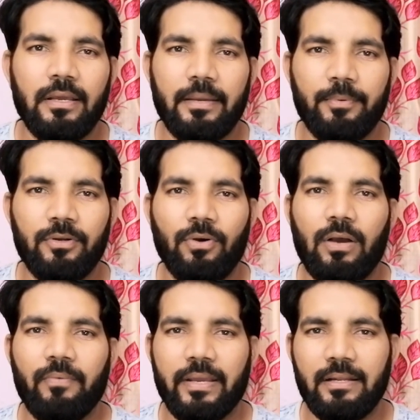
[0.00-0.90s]
ఇప్పుడు ఆ
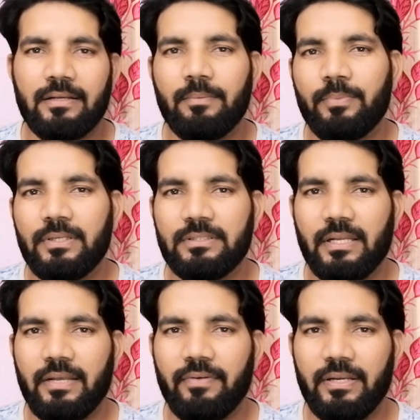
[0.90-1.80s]
వెహికల్ కంపెనీస్
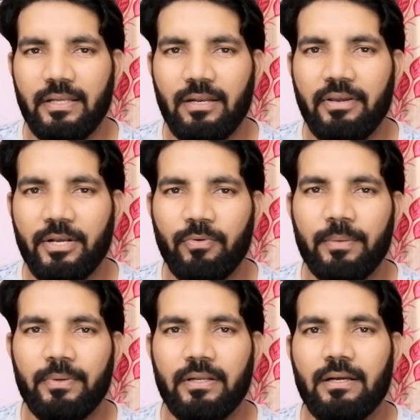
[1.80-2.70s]
అనేవి ఇండియాలో
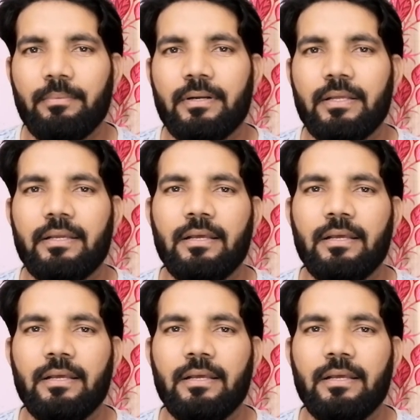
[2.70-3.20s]
ఎక్కువైపోయినాయి కాబట్టి